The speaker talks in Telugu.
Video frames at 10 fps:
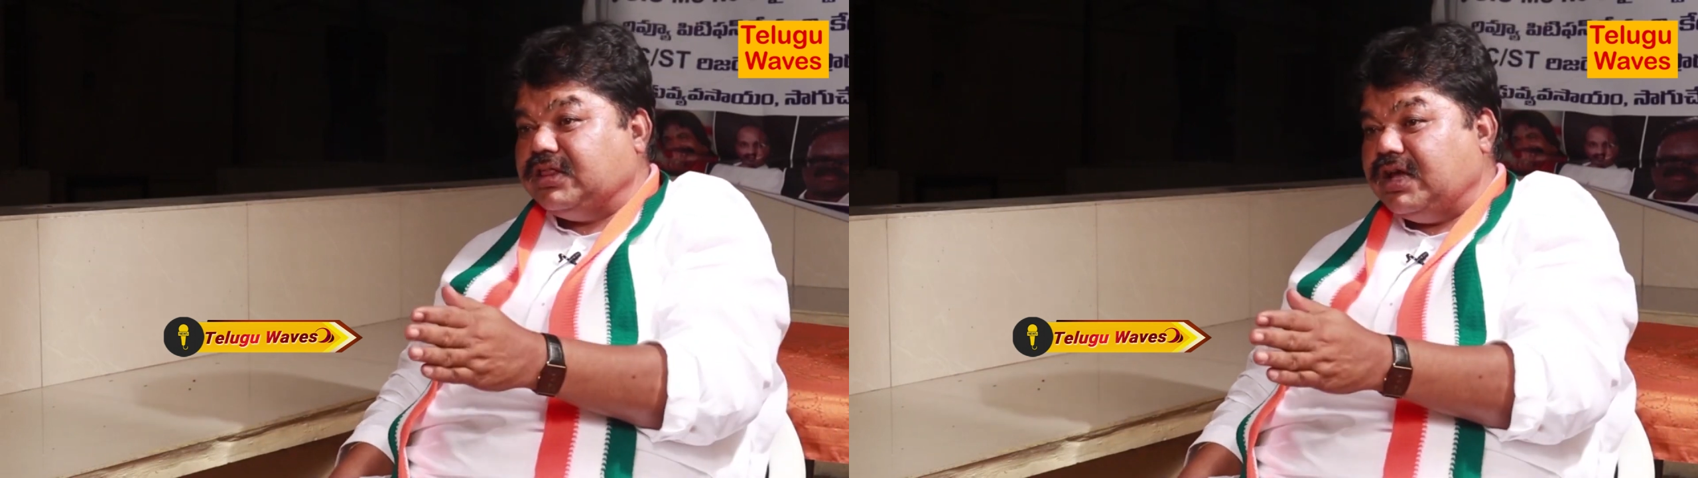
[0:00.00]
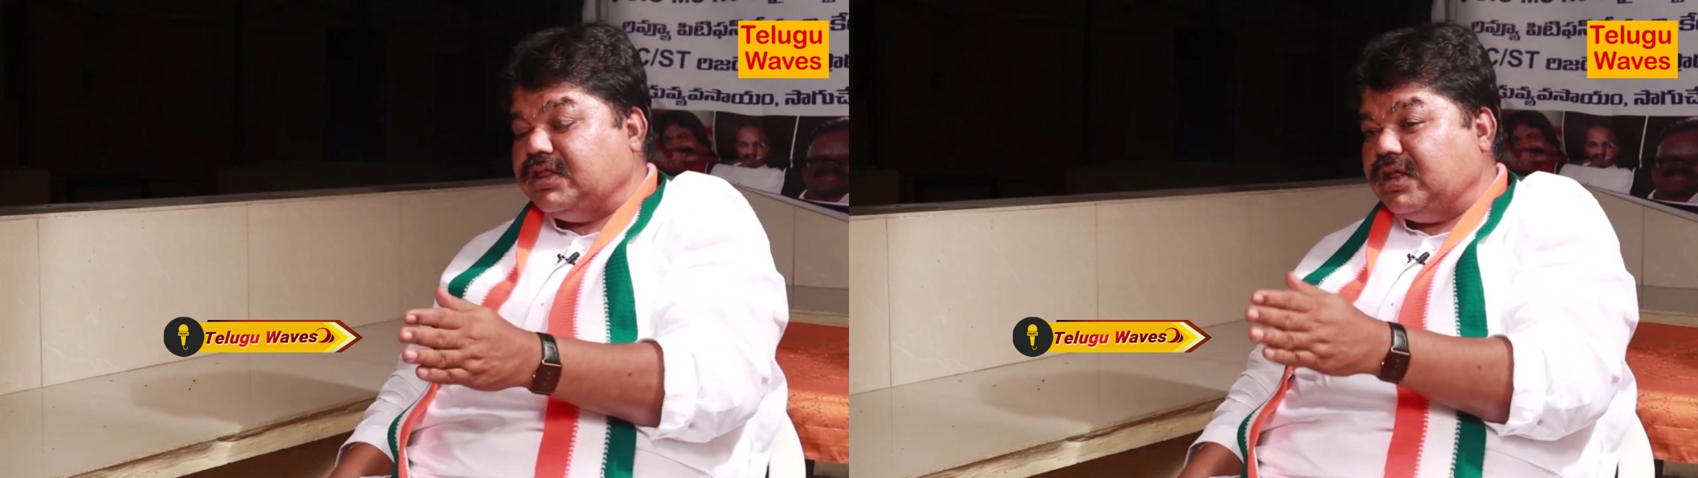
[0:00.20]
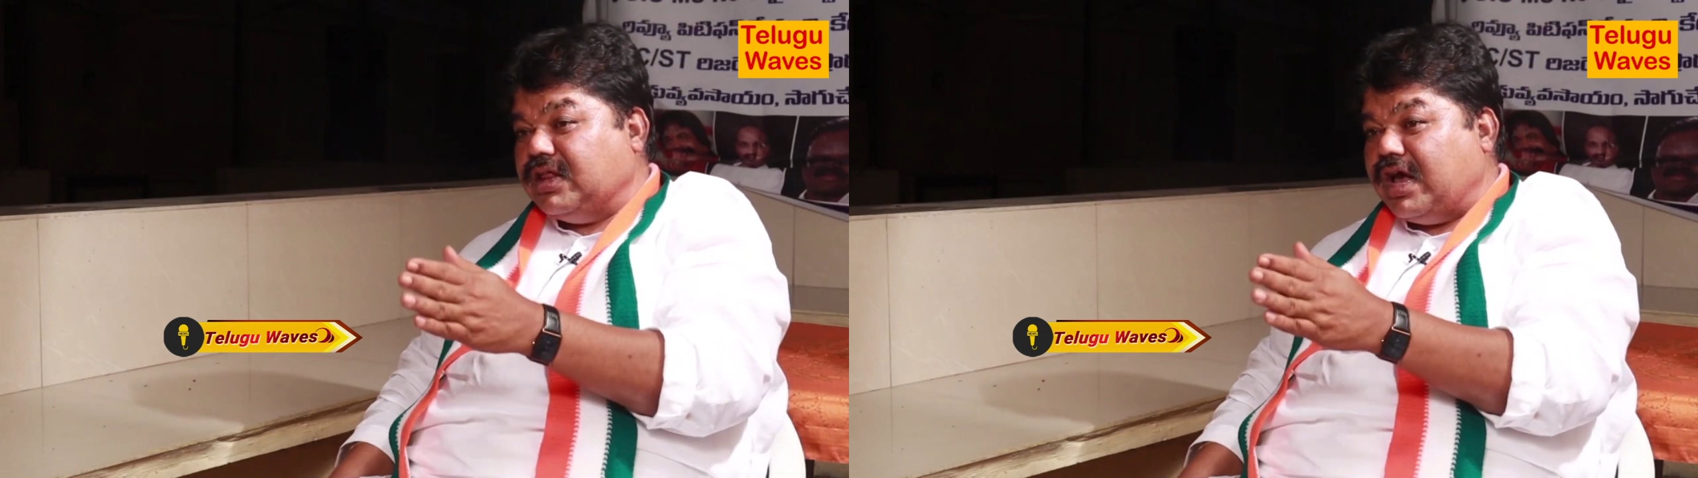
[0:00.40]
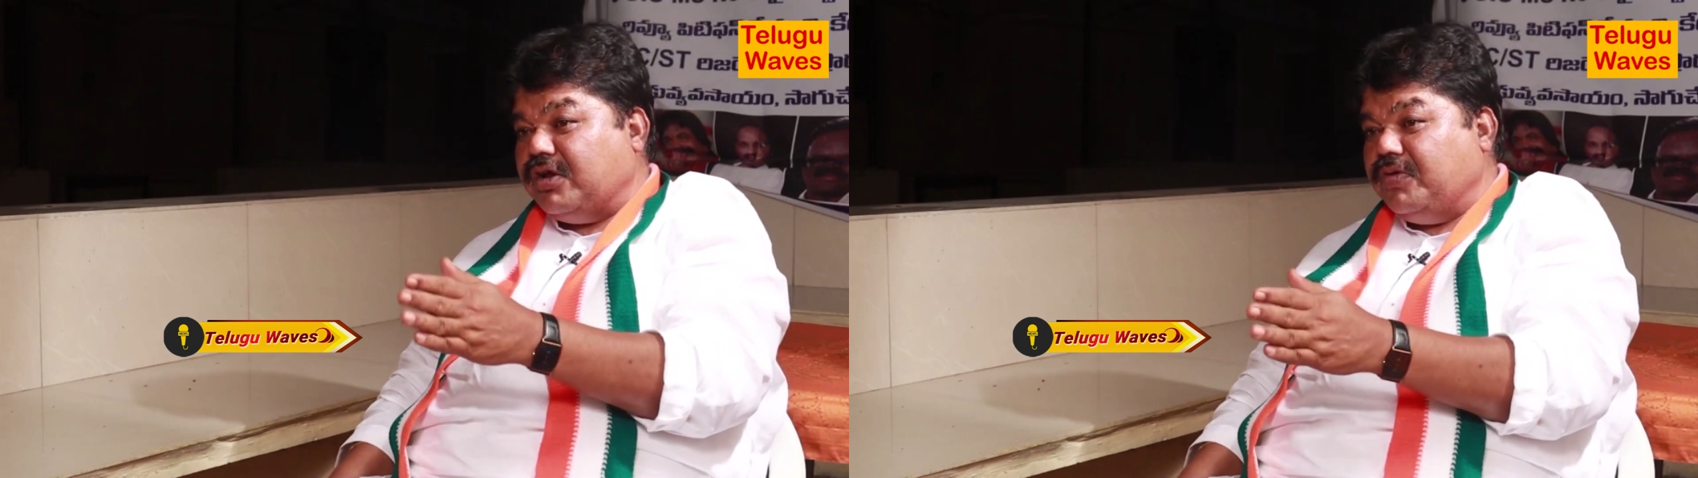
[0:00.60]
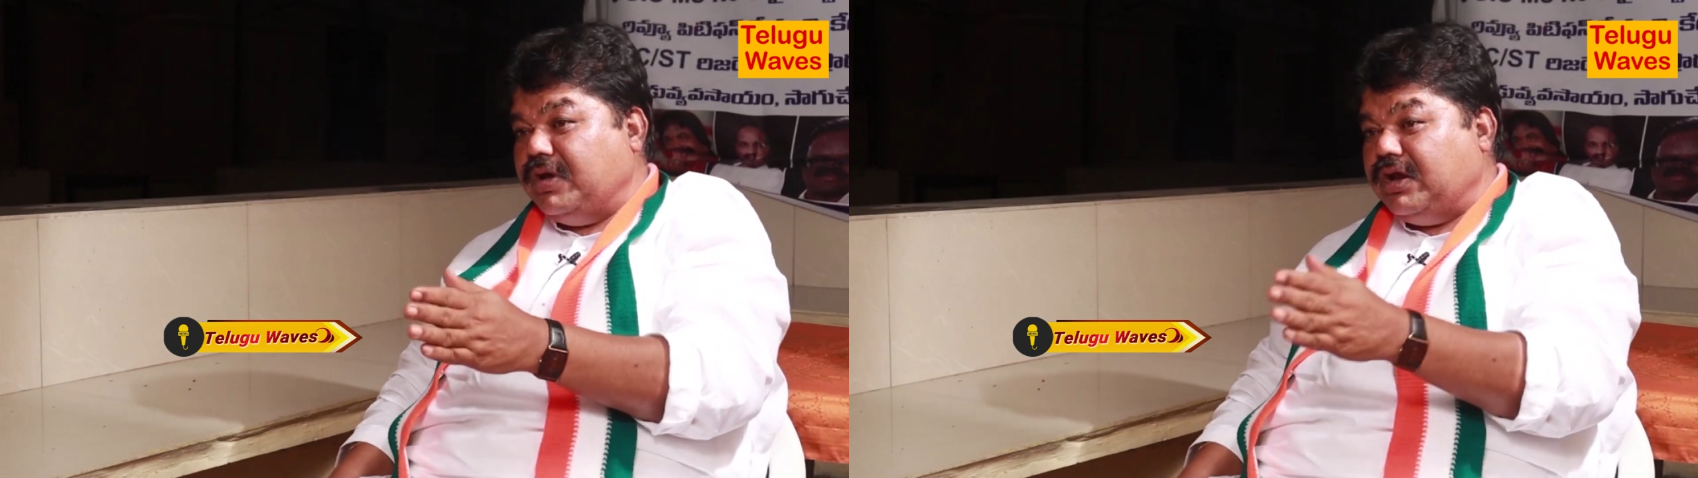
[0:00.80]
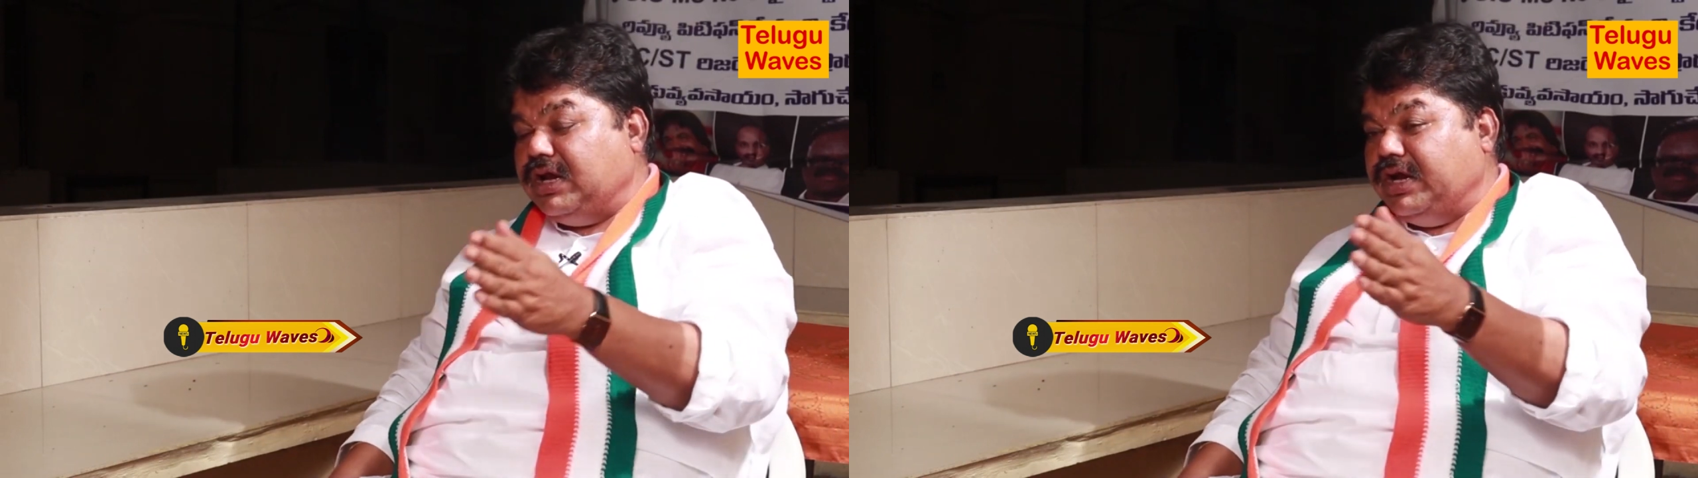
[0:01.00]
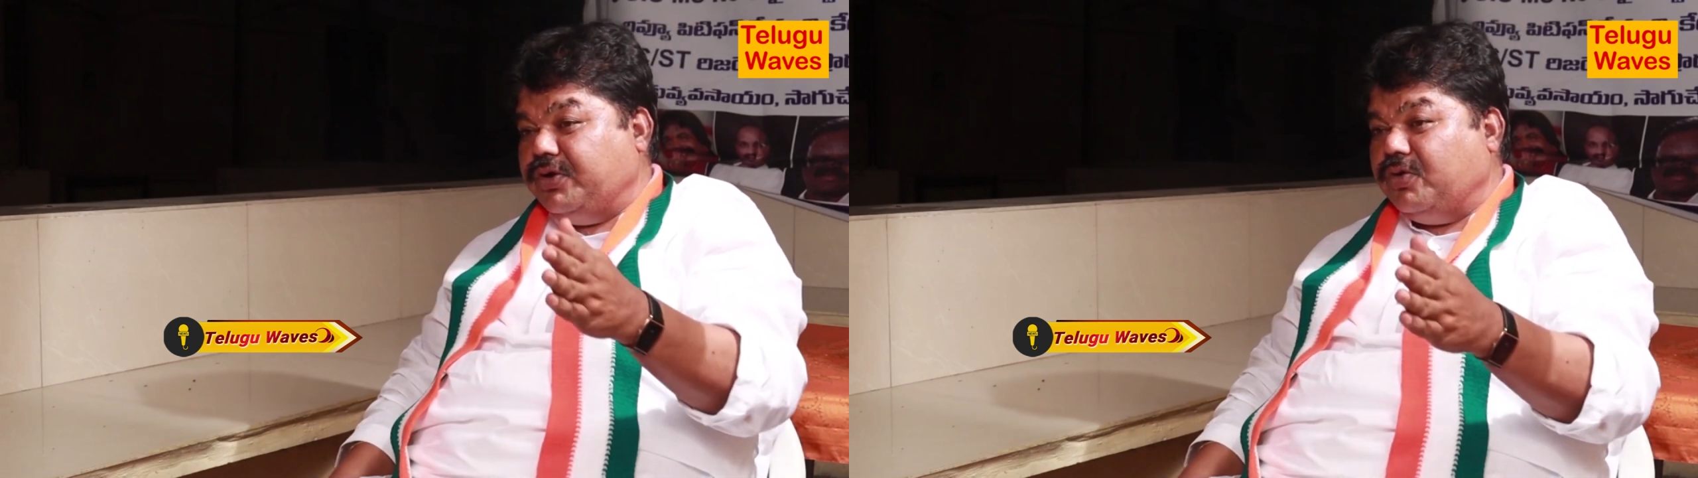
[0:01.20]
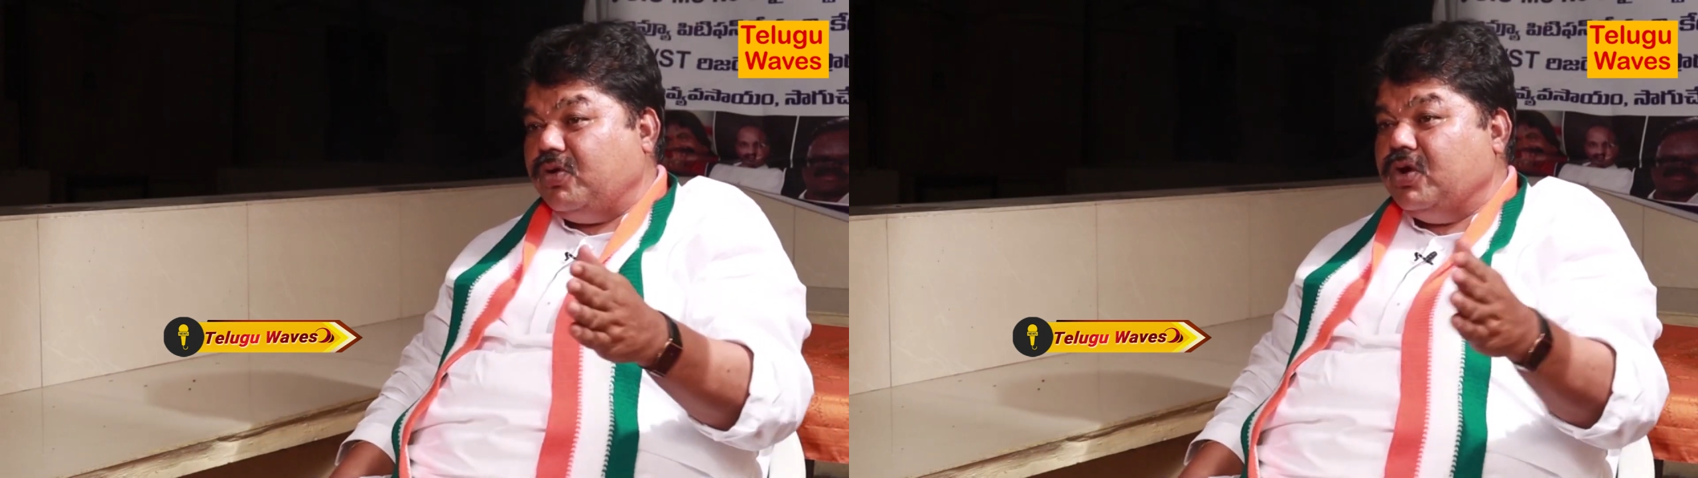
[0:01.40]
ఎంత అవుతుంది నాలుగు వేల
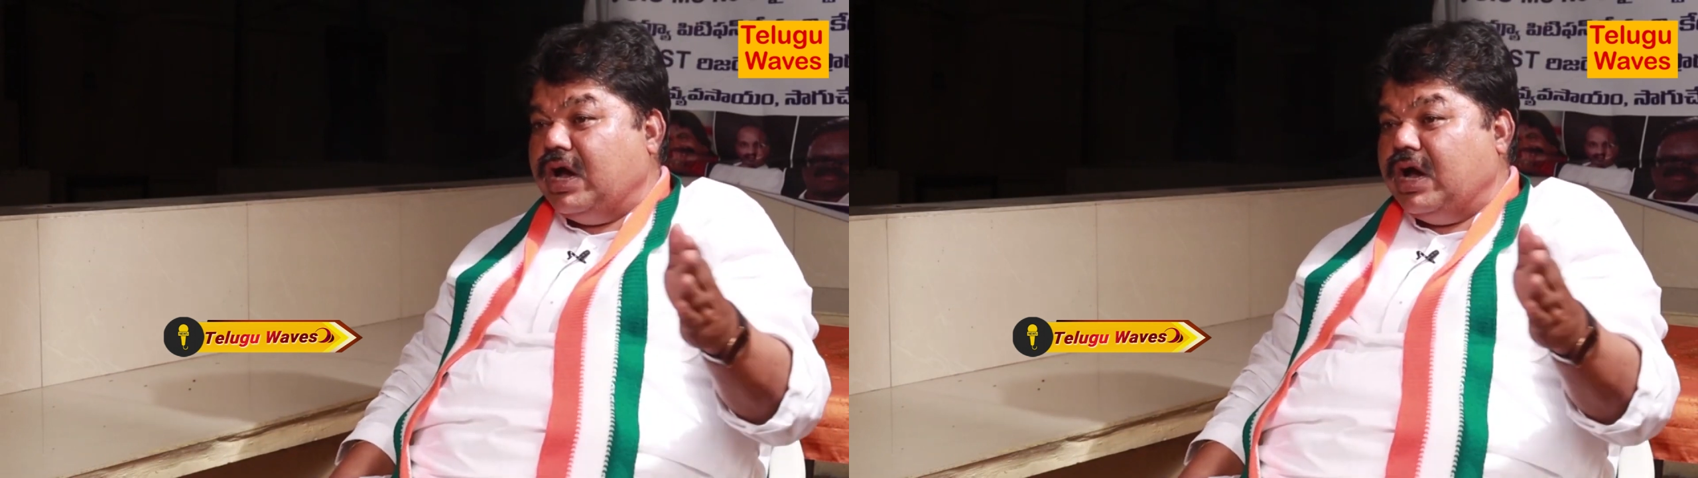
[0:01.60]
ఇంటూ